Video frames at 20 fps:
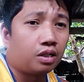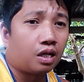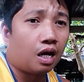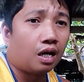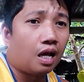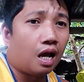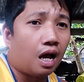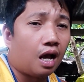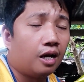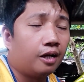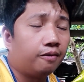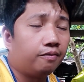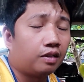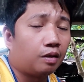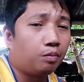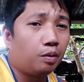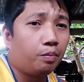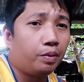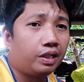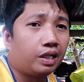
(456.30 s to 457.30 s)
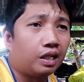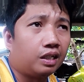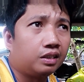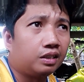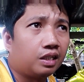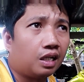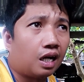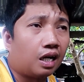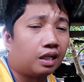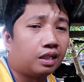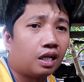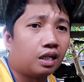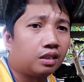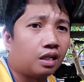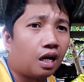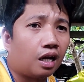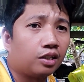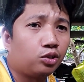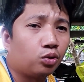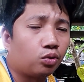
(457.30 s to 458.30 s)
Kaya, nabibigyan sila
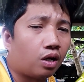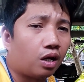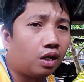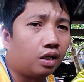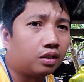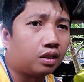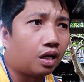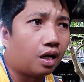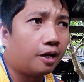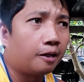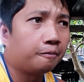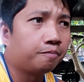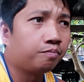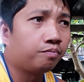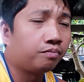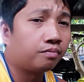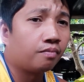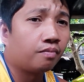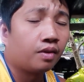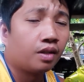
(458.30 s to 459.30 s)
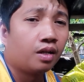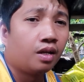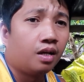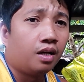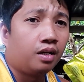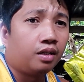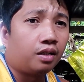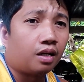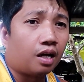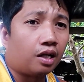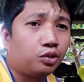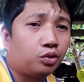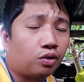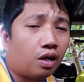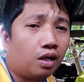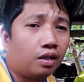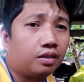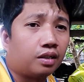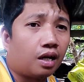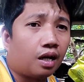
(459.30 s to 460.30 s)
ng natural na
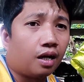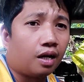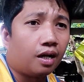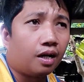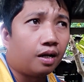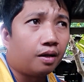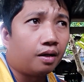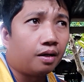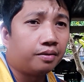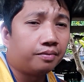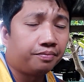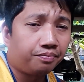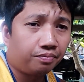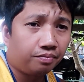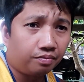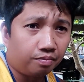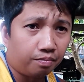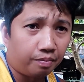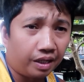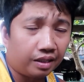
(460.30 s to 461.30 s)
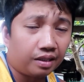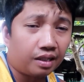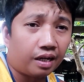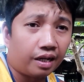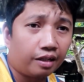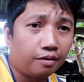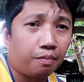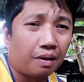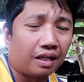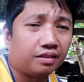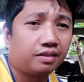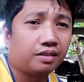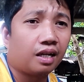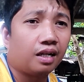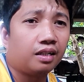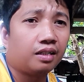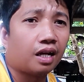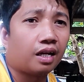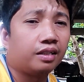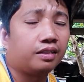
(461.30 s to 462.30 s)
natural na red, red blood
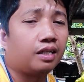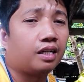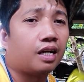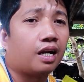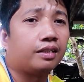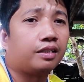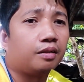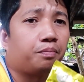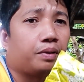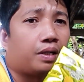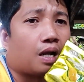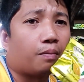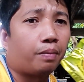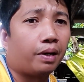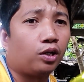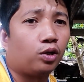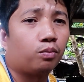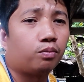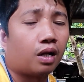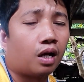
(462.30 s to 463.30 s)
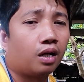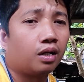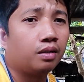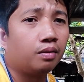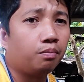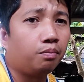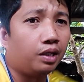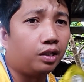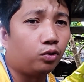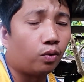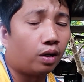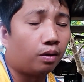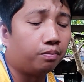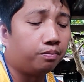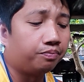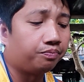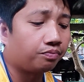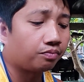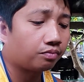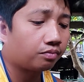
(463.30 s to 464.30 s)
cell na hindi na natin pinapainom ng B12.
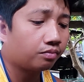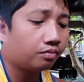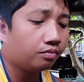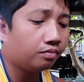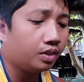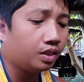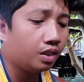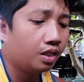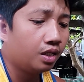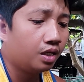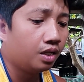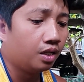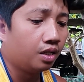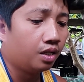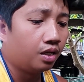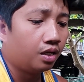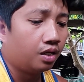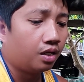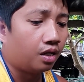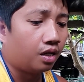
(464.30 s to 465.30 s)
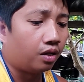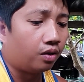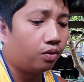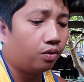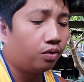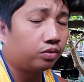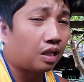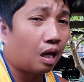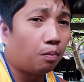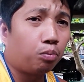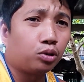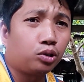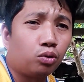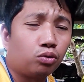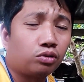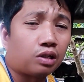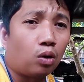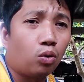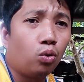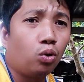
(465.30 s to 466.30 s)
No? Tapos
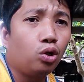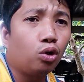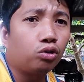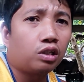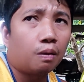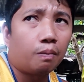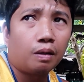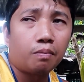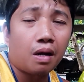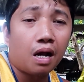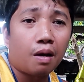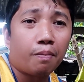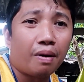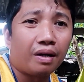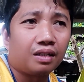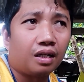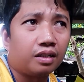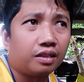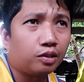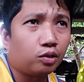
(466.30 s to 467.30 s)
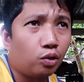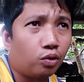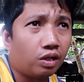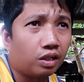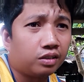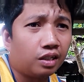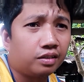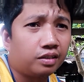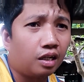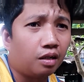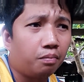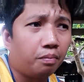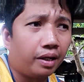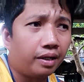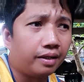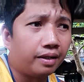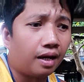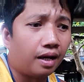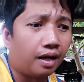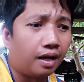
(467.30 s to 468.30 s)
yung saluyot naman mga kabakyan, ito yung
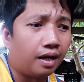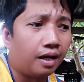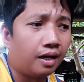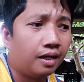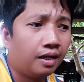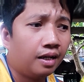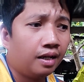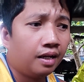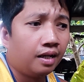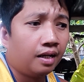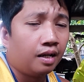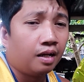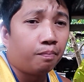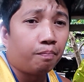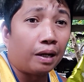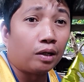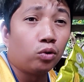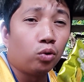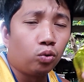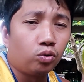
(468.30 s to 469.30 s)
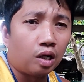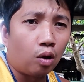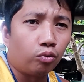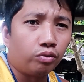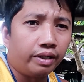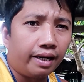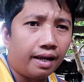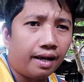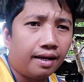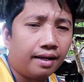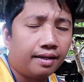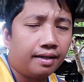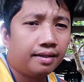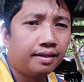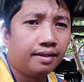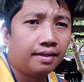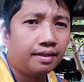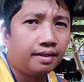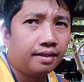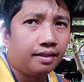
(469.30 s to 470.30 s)
nagsisilbing uh, panunaw nila
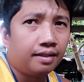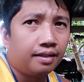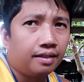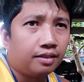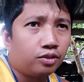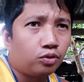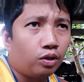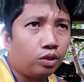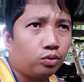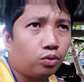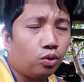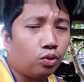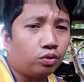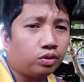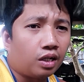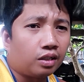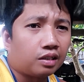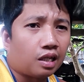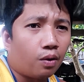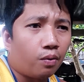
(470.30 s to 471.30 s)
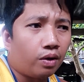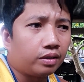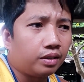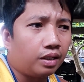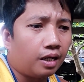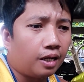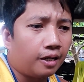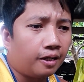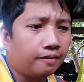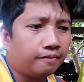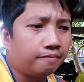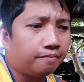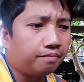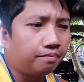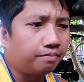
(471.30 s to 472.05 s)
So ito yung tinatawag nilang